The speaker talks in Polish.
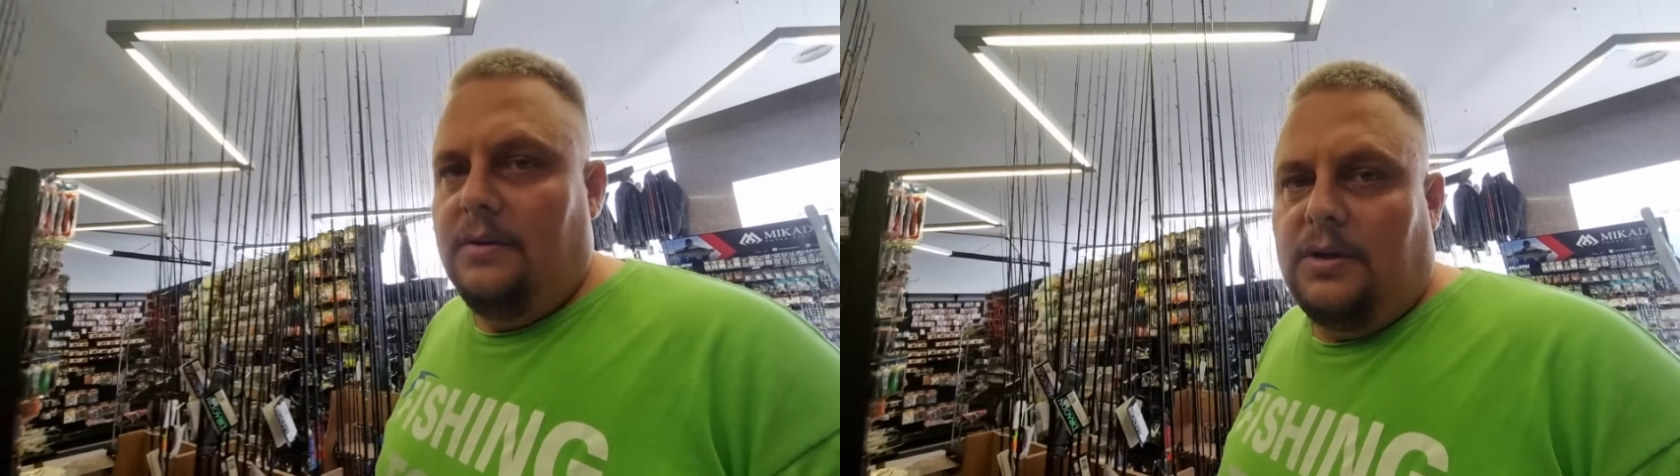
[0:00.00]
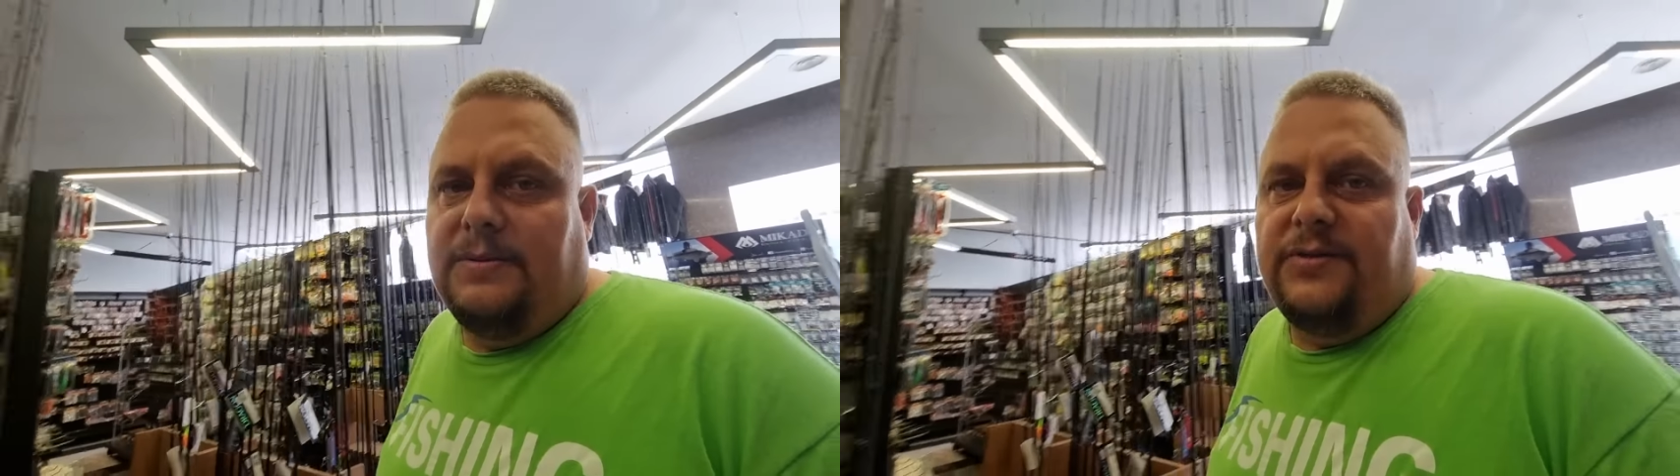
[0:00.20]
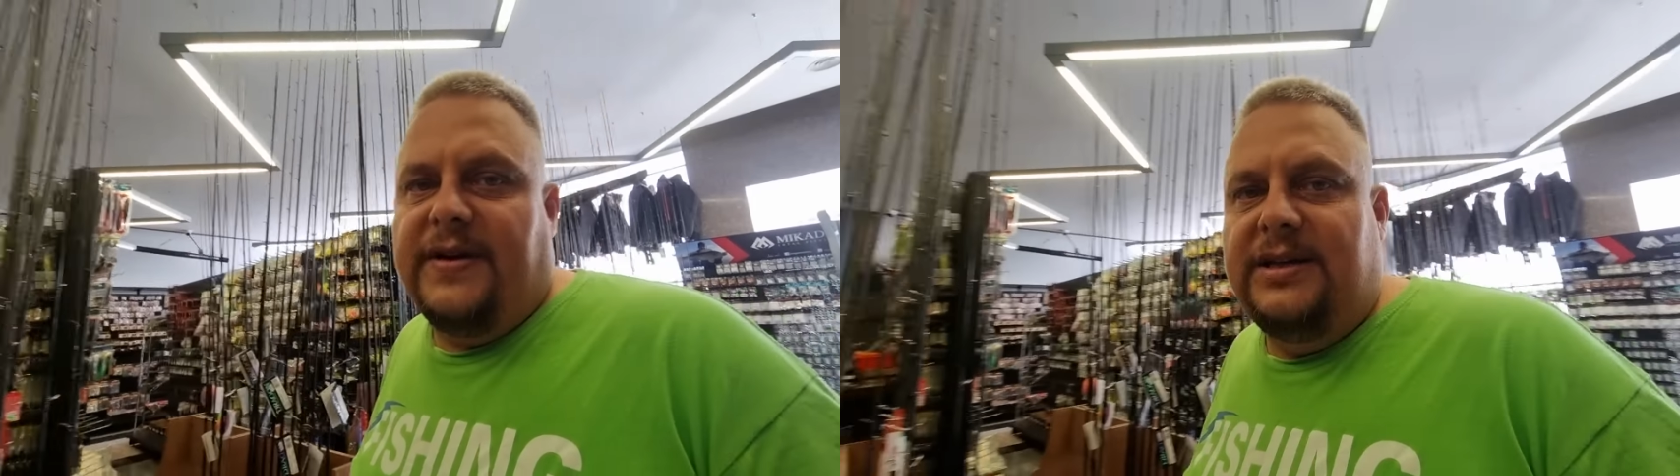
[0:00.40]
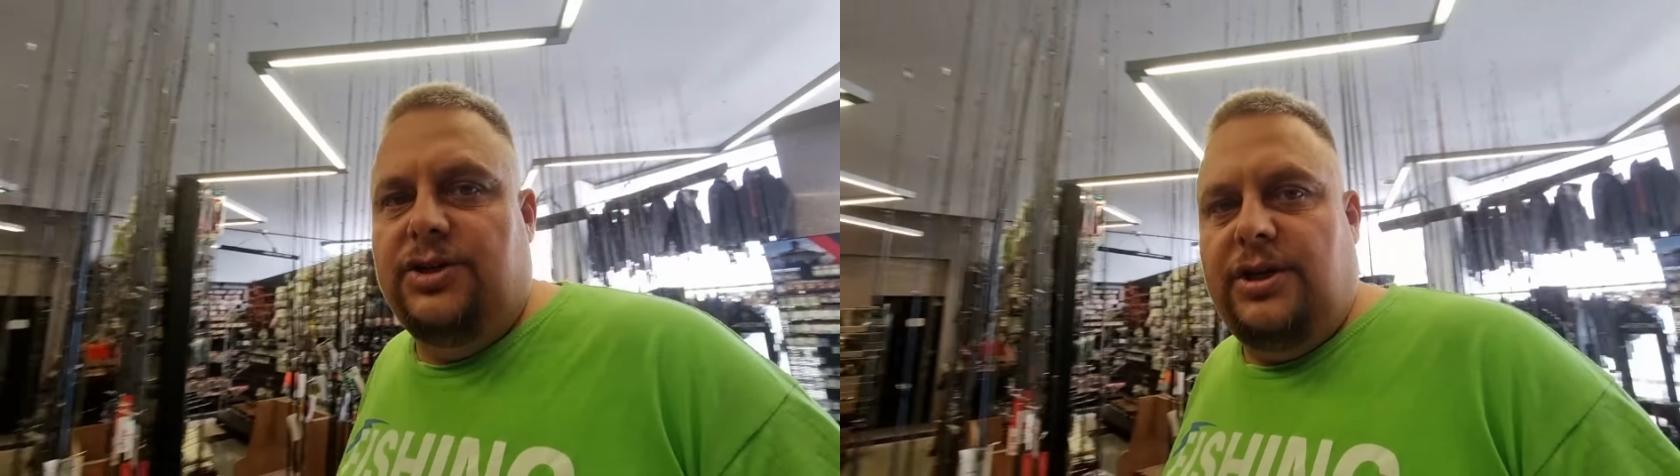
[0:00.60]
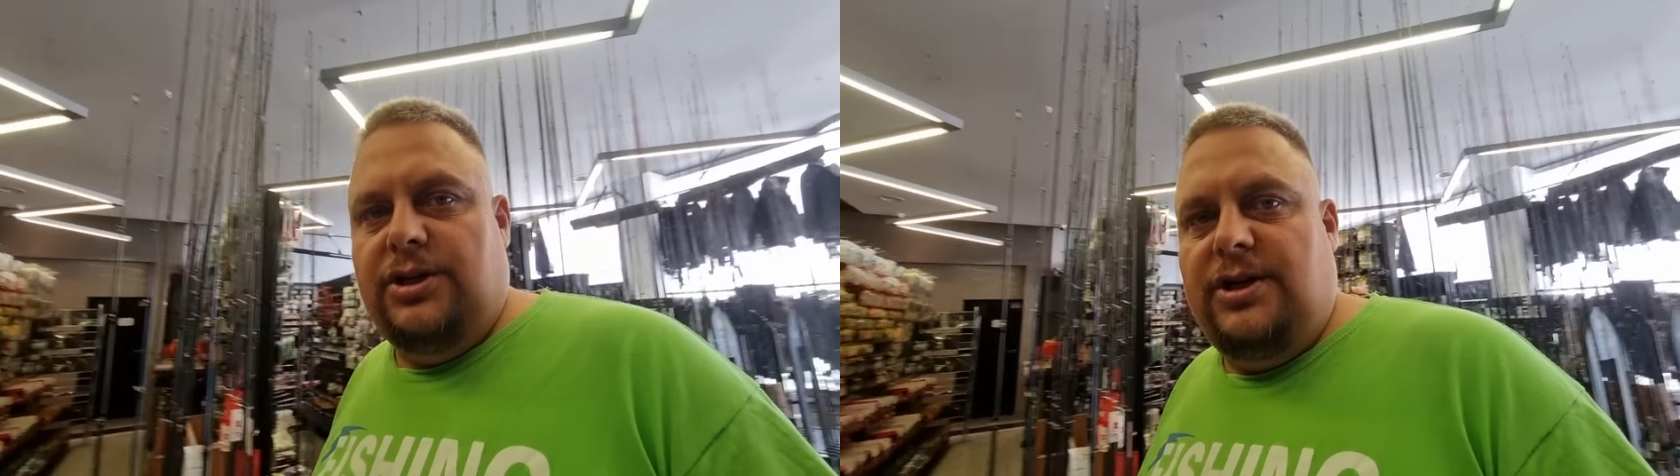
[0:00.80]
No chyba, że
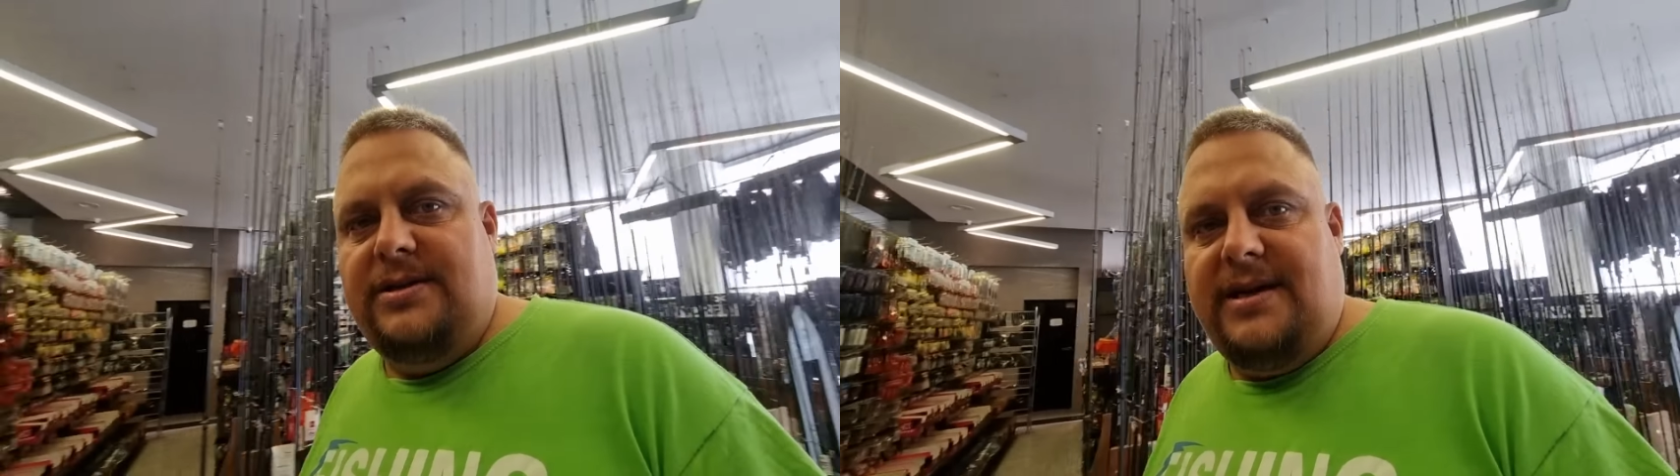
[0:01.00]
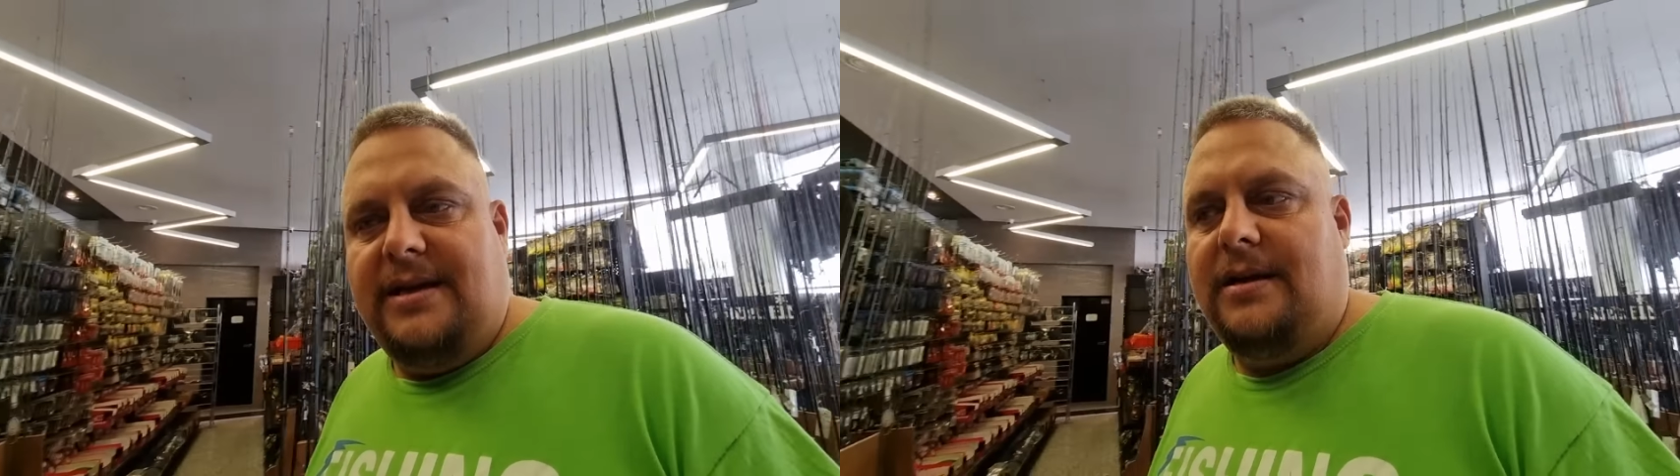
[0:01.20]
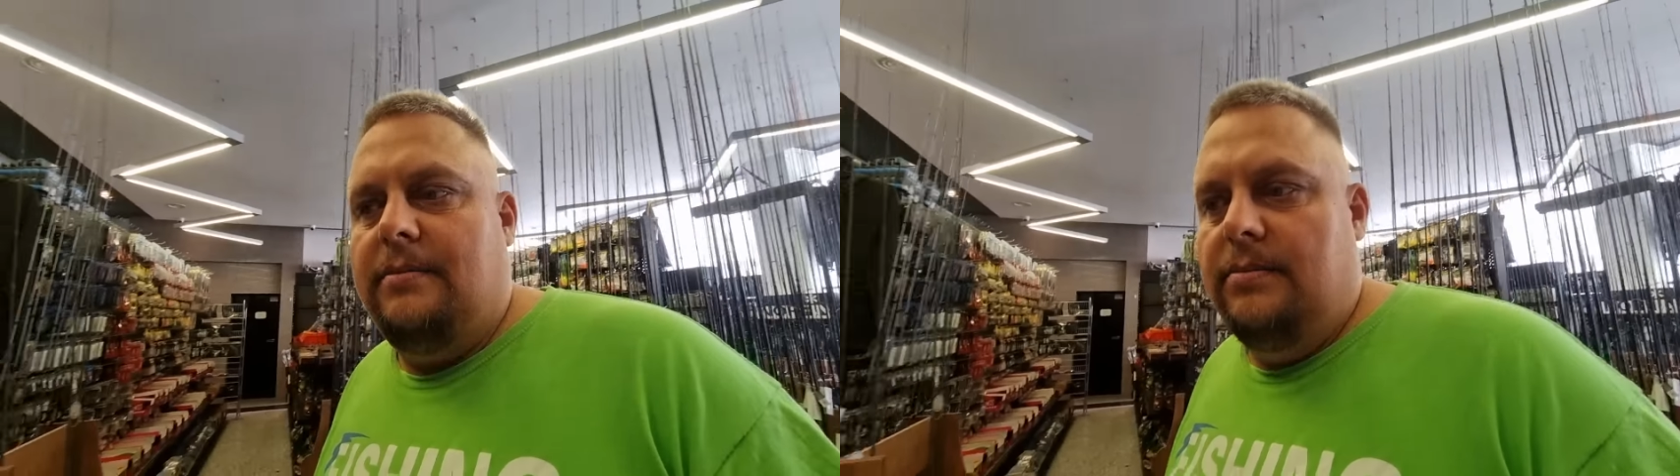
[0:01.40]
faktycznie, że się zjedli.